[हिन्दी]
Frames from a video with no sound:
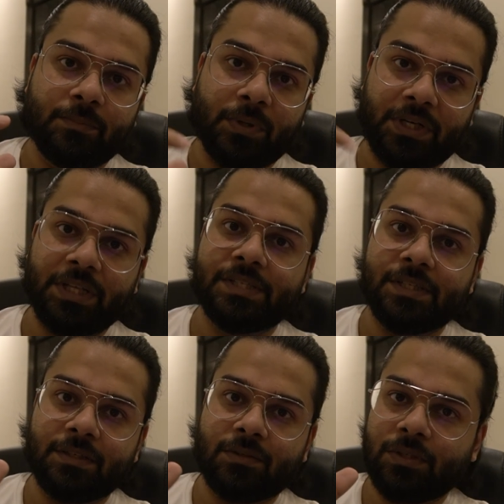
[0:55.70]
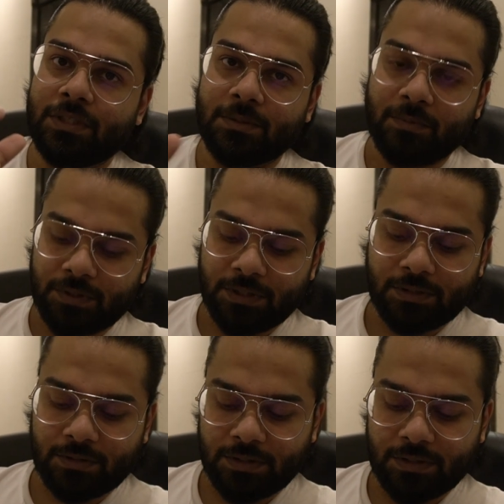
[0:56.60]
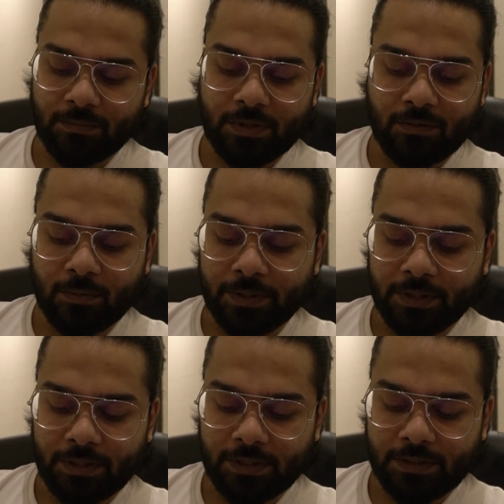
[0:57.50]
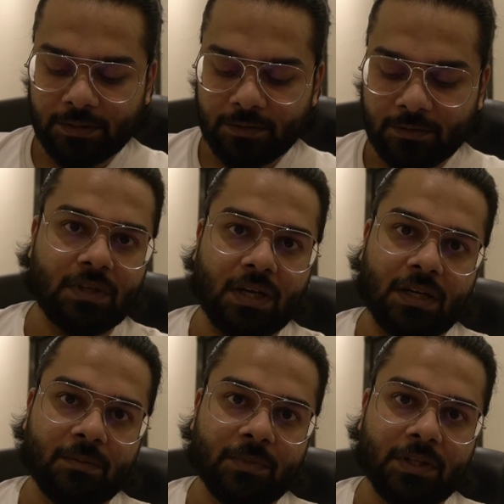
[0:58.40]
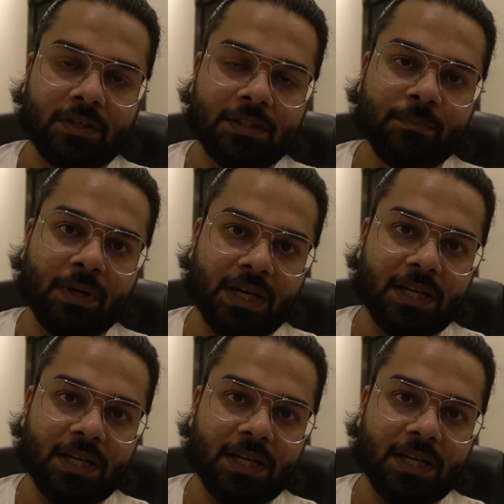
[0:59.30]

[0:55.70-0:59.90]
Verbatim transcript: पट्टी से कोई एक ज़बरदस्त किस्म का वो बनता है क्या नाम पता नहीं जब बना